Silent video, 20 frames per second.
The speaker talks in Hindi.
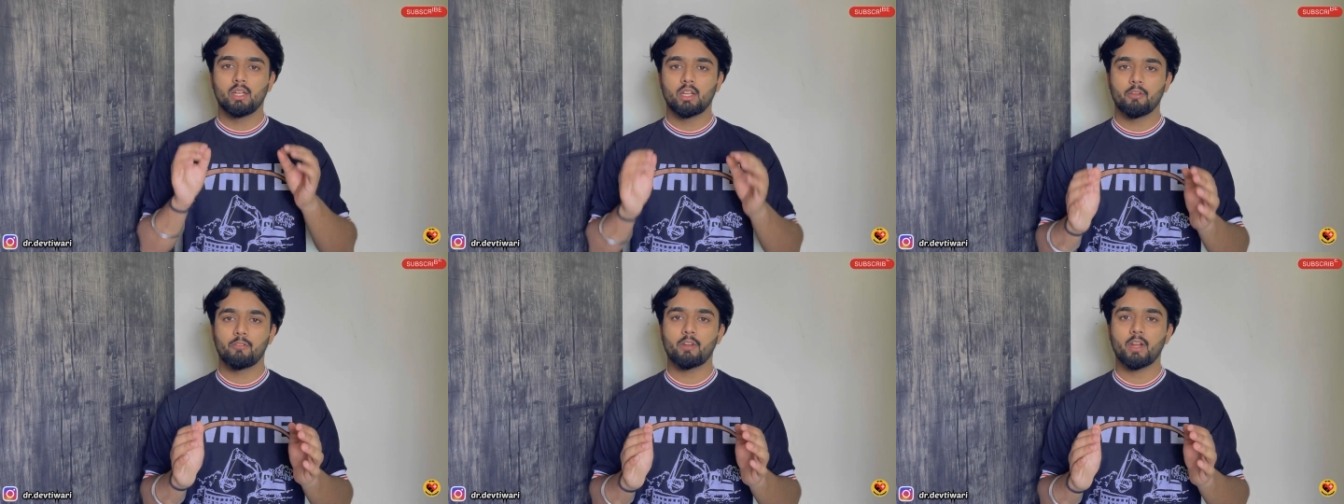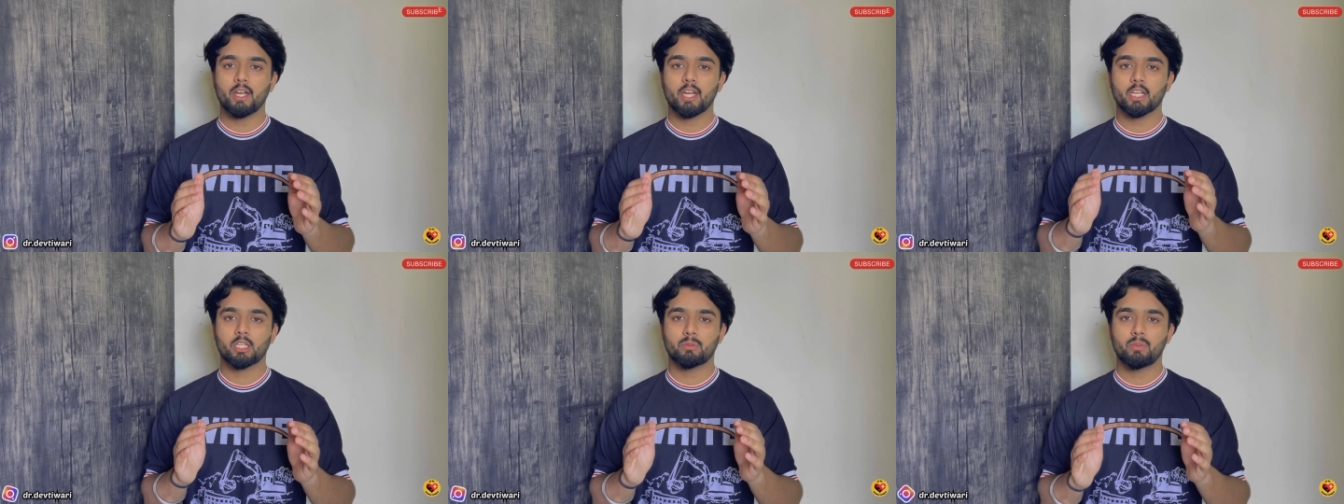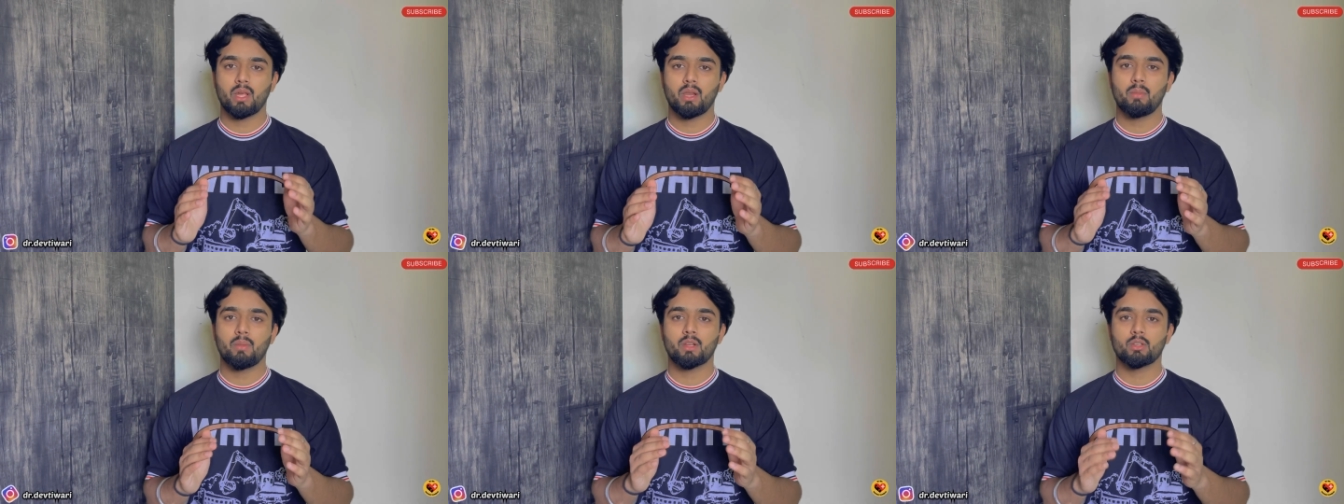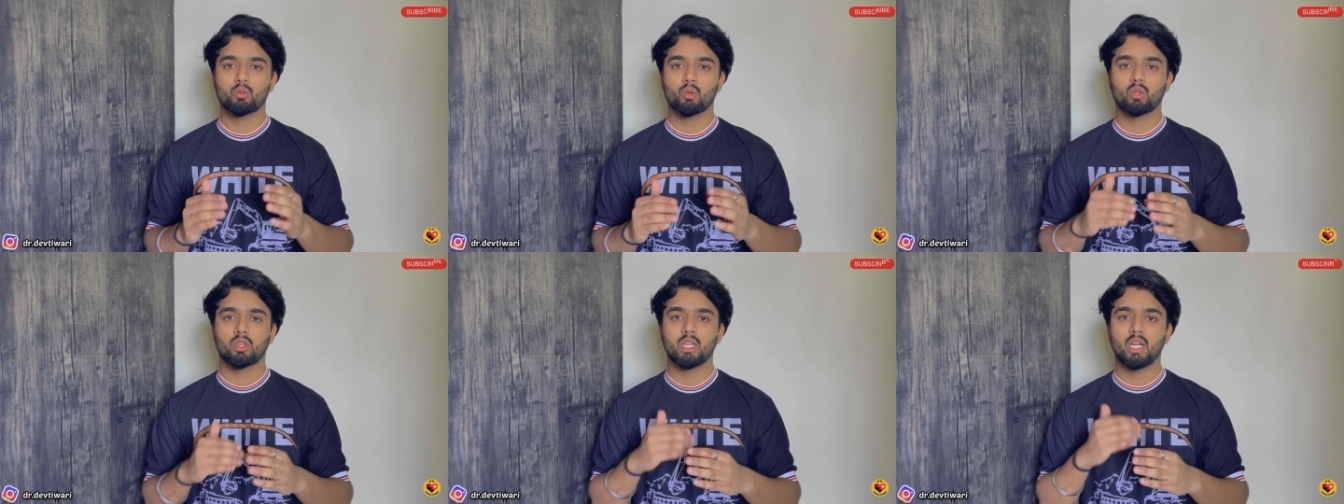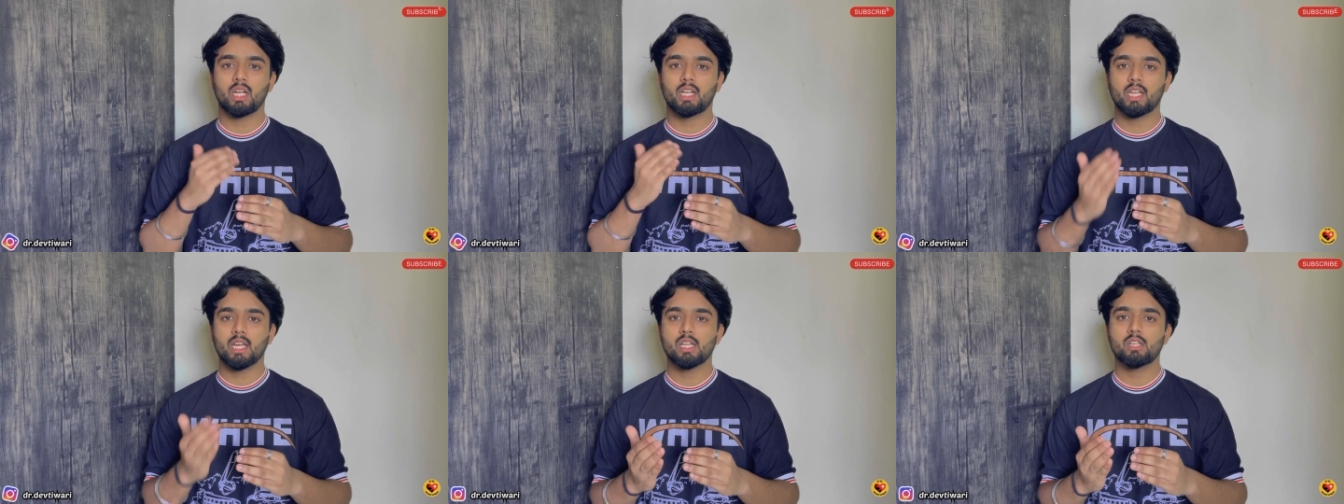डिफरेंट एक्सपेरिमेंट्स होते
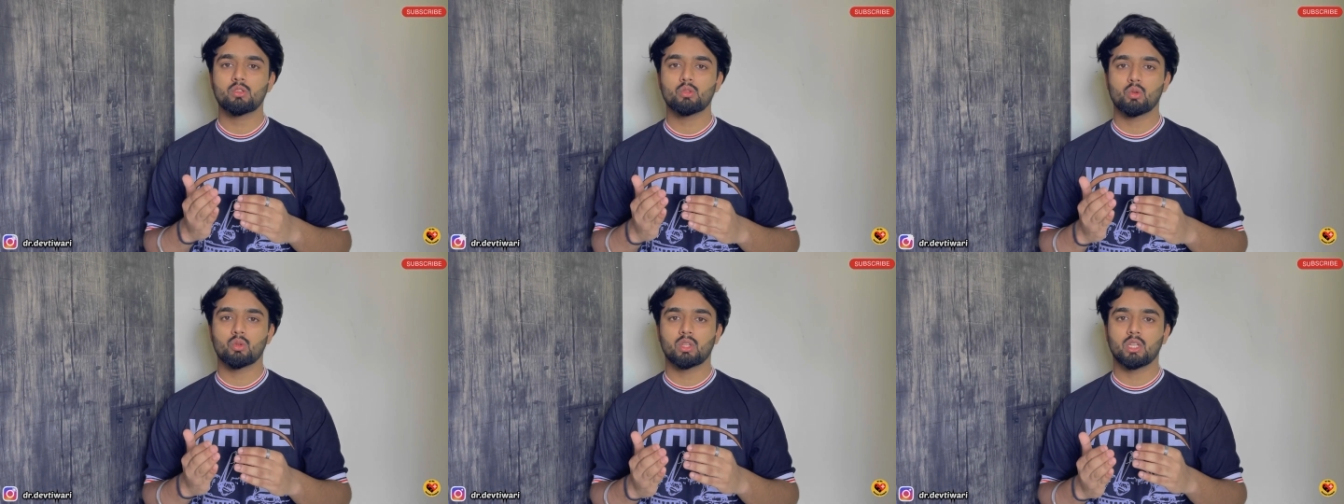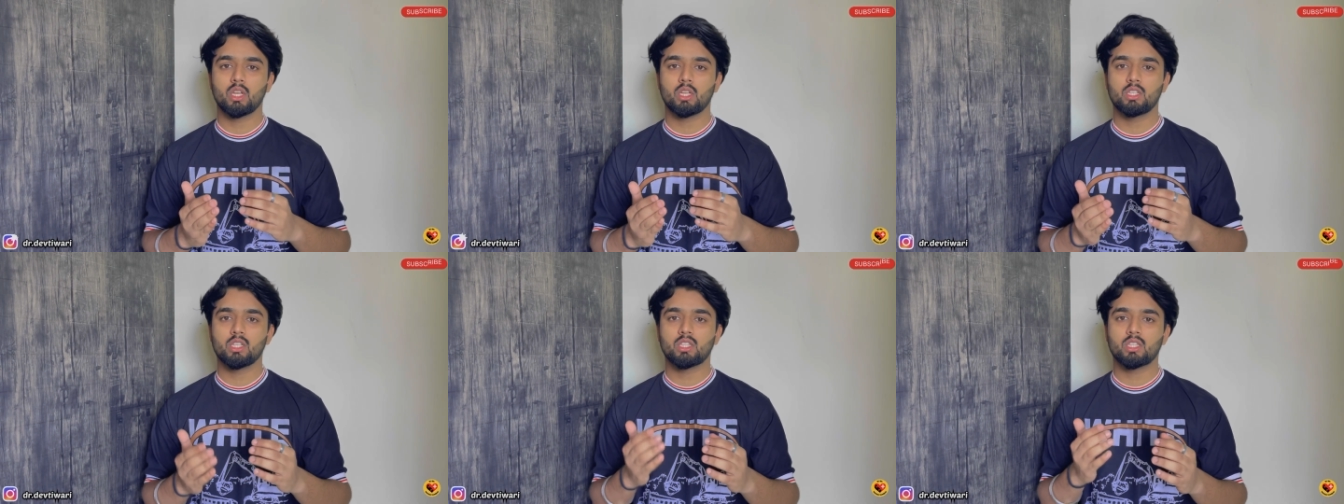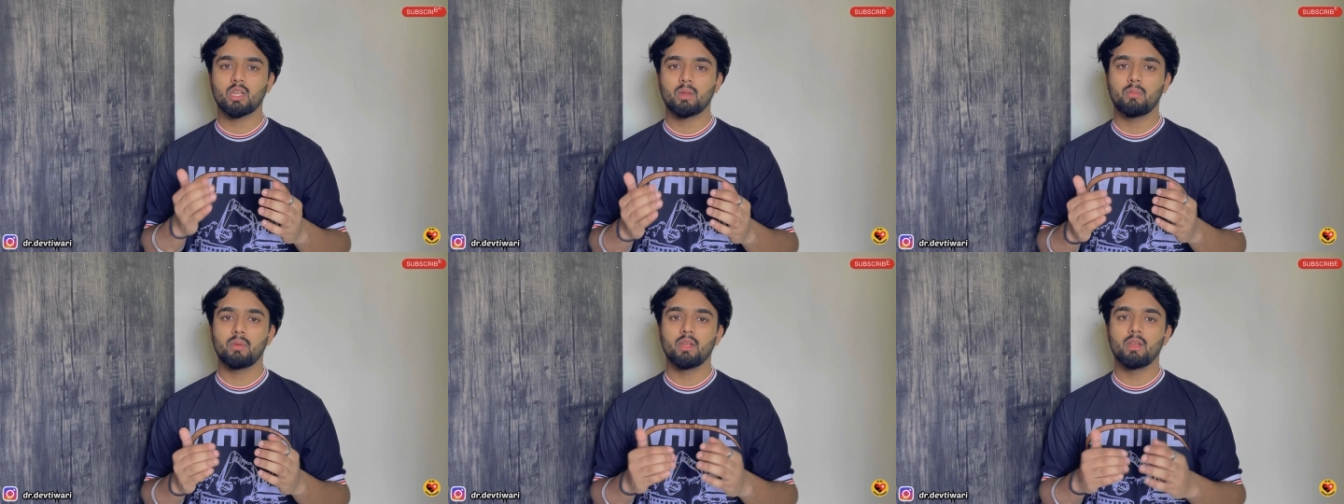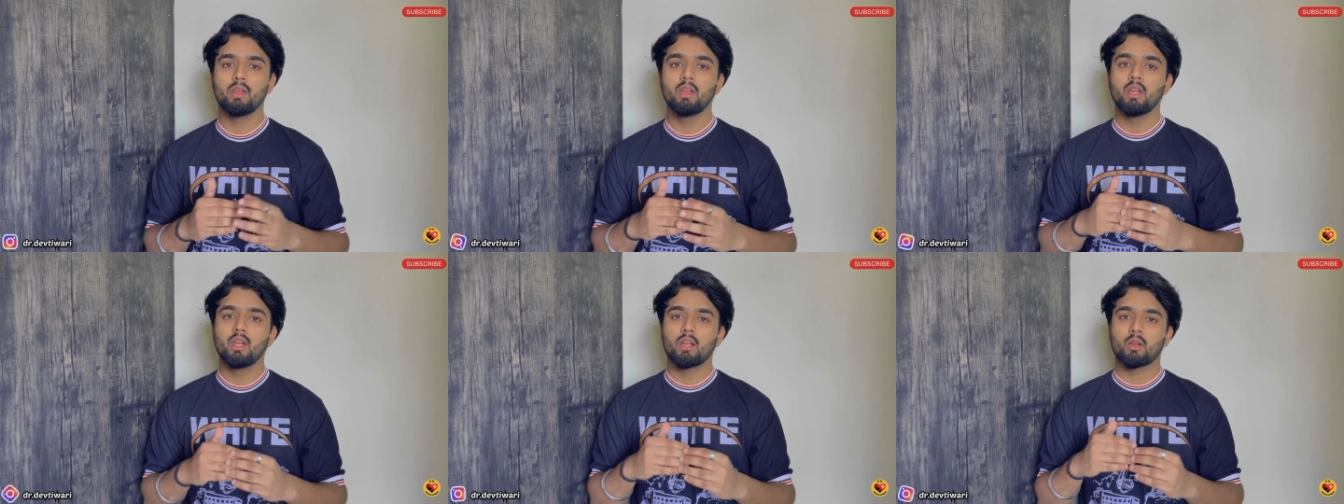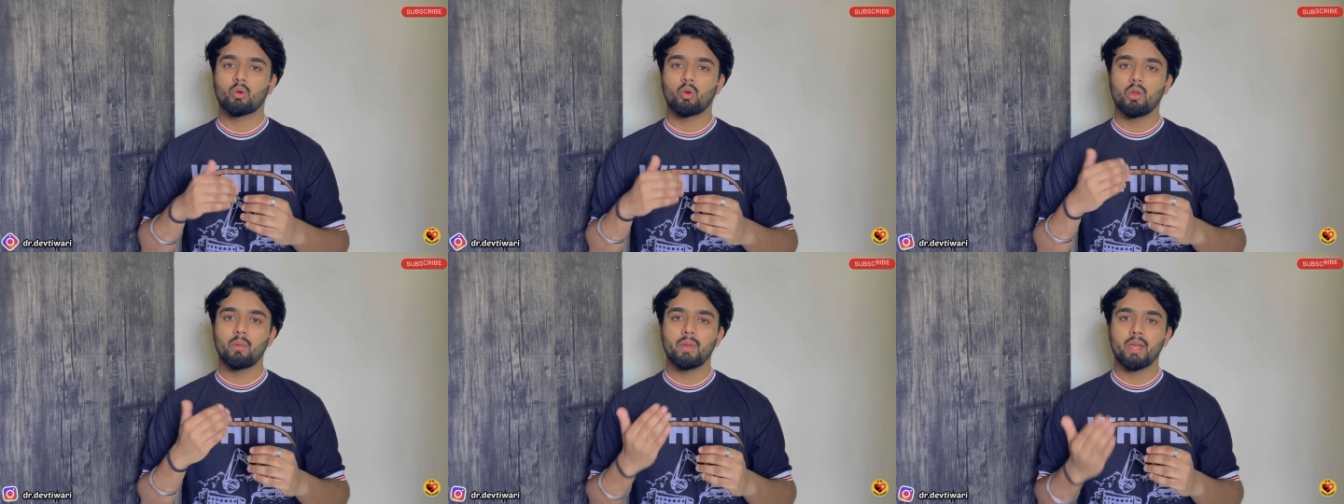हैं टेस्ट होते हैं जितने भी
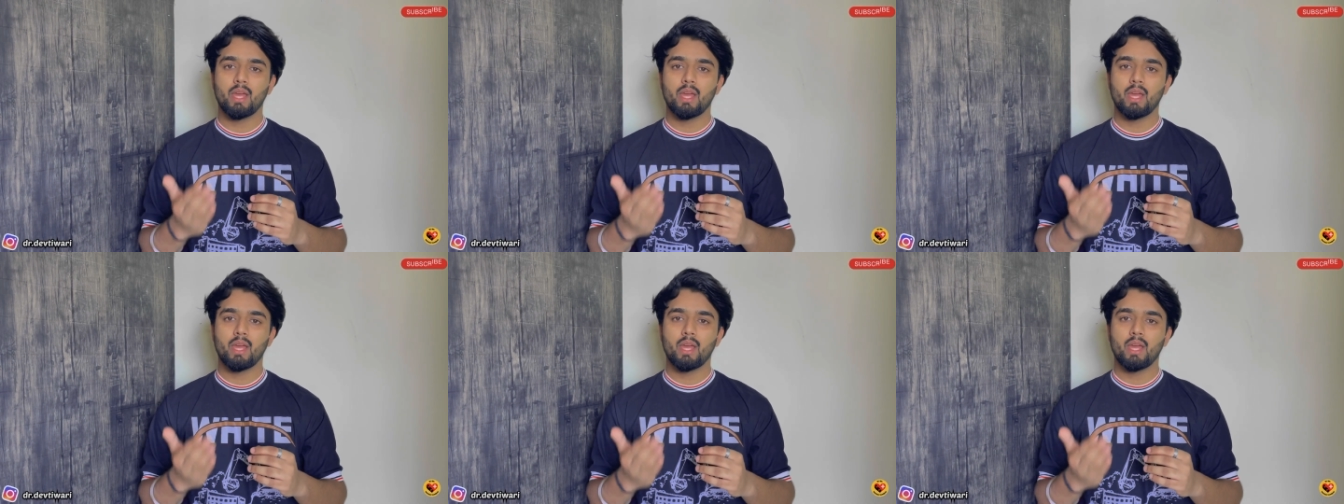कोई भी